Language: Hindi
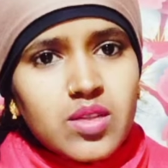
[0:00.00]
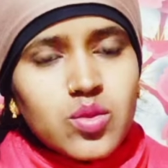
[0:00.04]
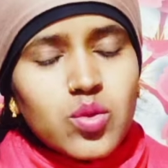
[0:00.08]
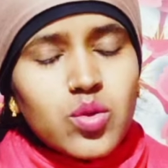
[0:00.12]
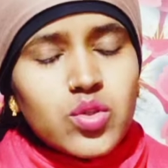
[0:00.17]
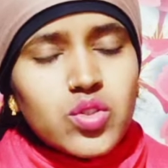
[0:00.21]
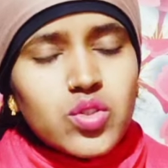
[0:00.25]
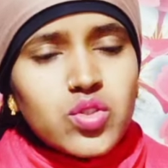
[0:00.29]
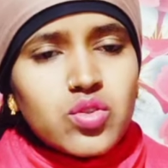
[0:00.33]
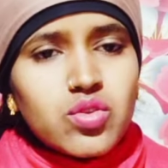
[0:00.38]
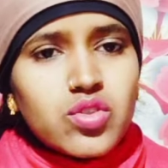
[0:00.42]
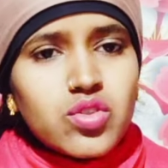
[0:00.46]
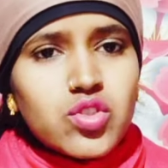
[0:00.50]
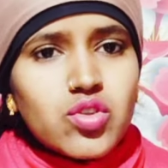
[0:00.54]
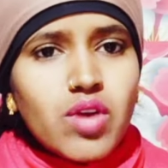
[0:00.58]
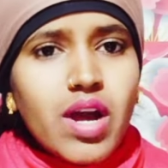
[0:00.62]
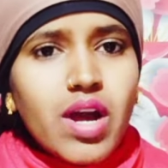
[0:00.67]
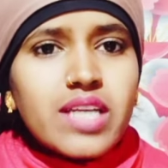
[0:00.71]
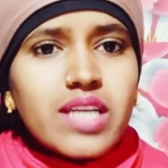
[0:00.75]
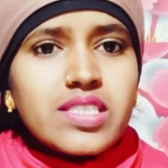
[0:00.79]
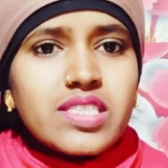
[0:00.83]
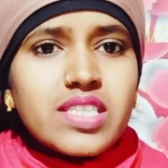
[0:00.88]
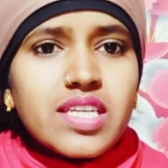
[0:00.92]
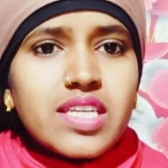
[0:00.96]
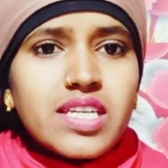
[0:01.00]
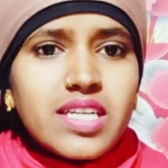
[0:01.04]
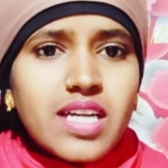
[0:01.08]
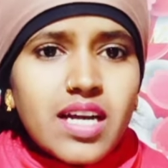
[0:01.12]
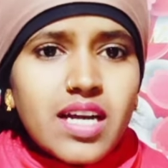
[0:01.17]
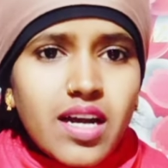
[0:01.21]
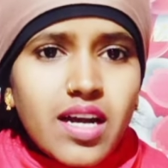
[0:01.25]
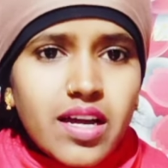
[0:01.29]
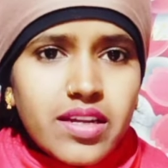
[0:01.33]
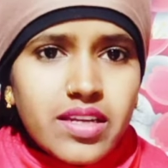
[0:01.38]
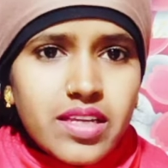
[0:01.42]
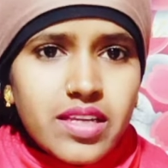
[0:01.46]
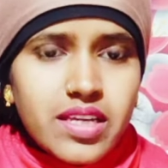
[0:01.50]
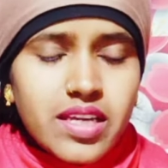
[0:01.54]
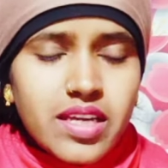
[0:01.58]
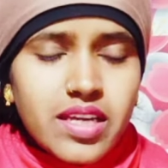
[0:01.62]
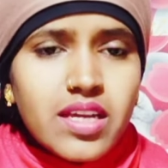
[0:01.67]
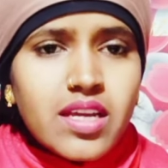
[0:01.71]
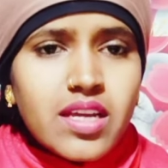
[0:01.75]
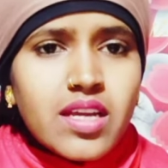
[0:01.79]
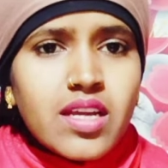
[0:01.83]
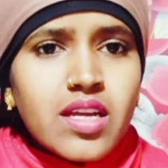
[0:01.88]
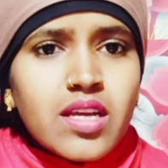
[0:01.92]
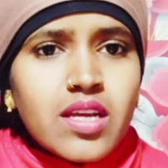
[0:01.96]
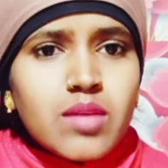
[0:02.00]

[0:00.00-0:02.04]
दोस्तों जो आज की कहानी है